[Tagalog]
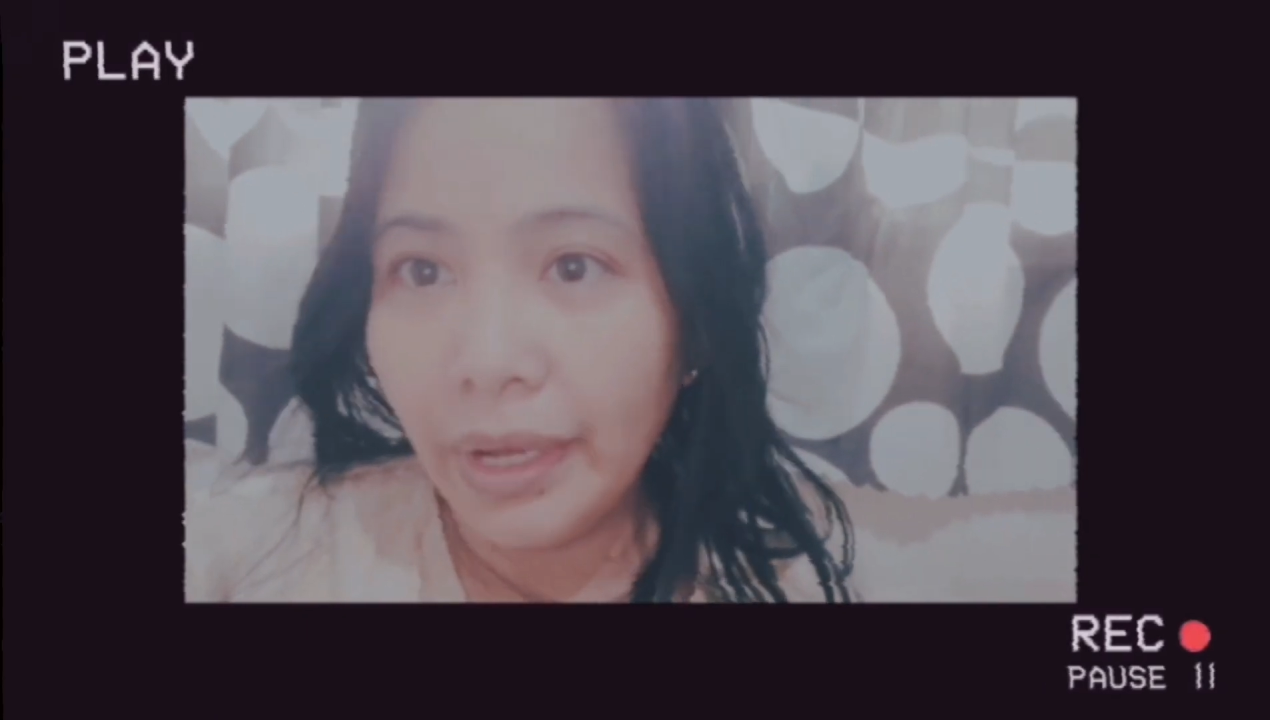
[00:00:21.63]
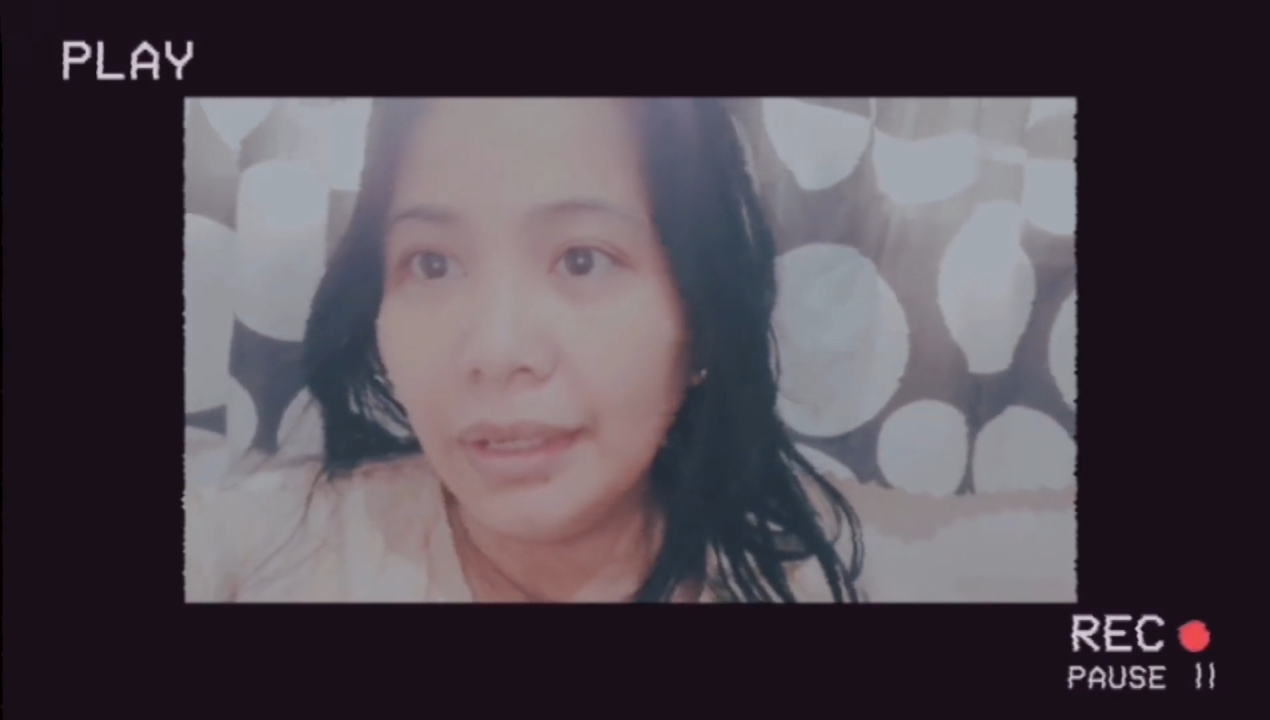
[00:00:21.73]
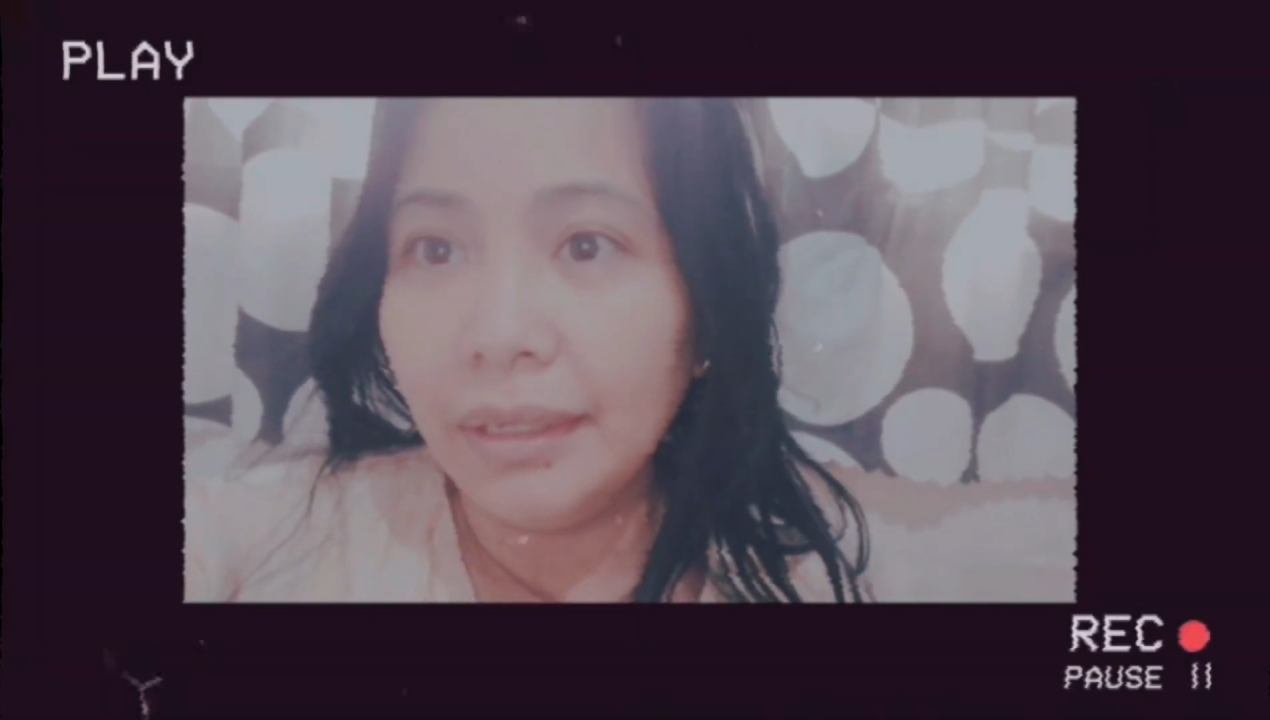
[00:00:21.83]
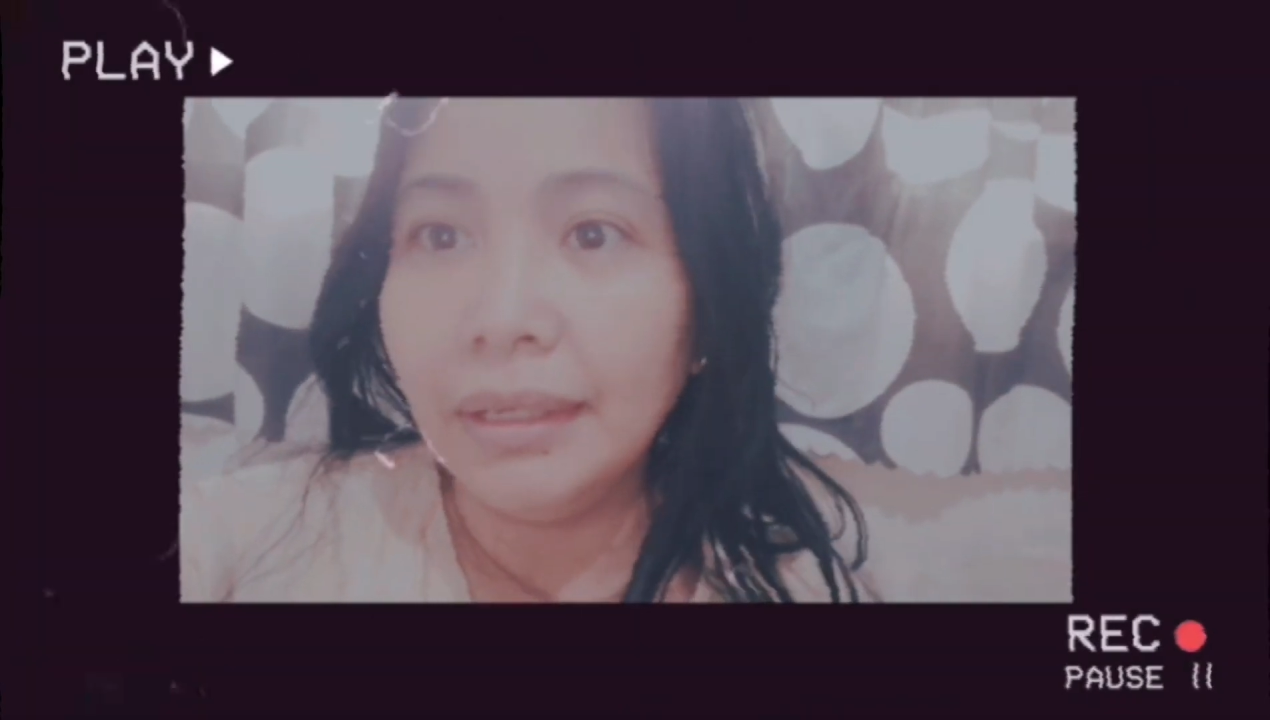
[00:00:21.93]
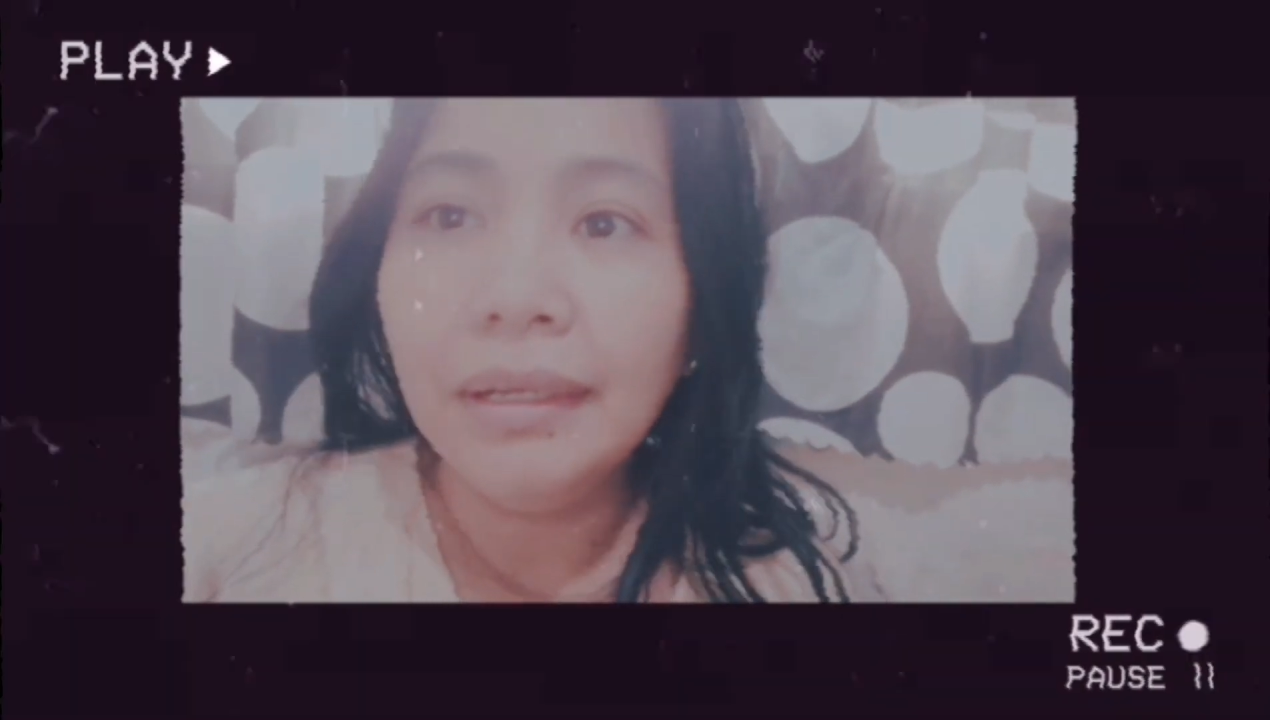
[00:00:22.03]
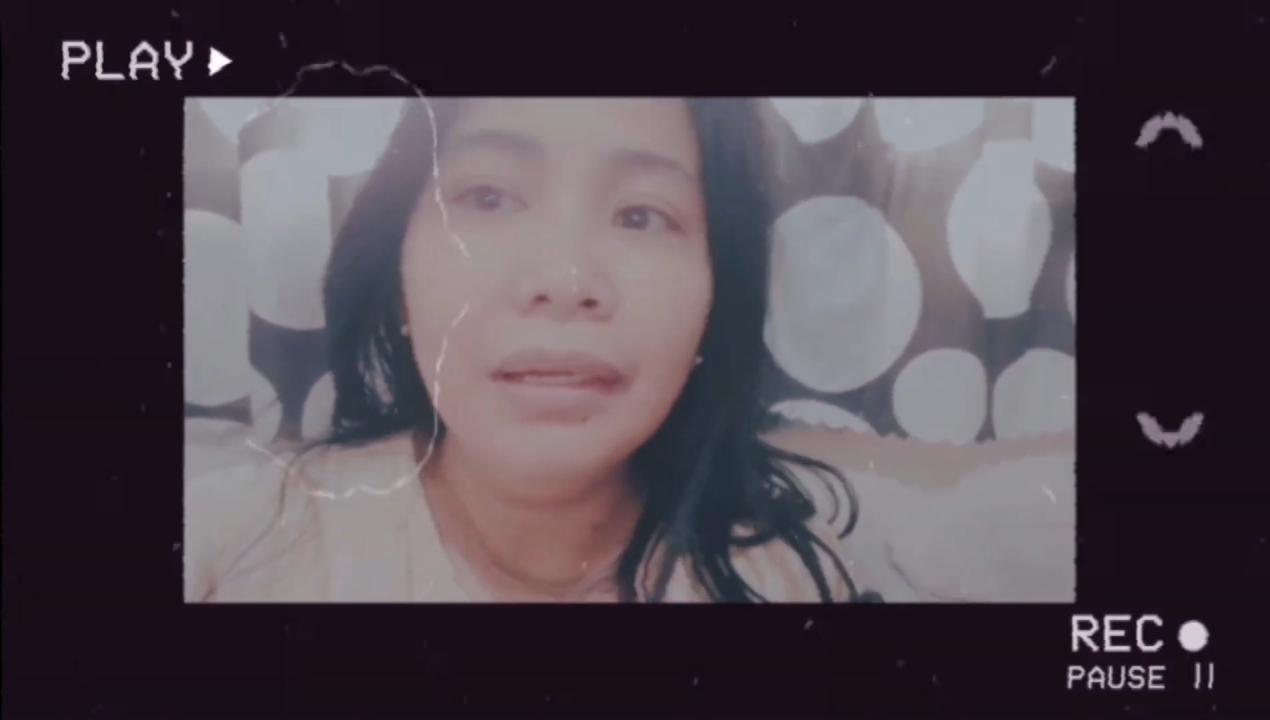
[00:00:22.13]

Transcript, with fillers: well.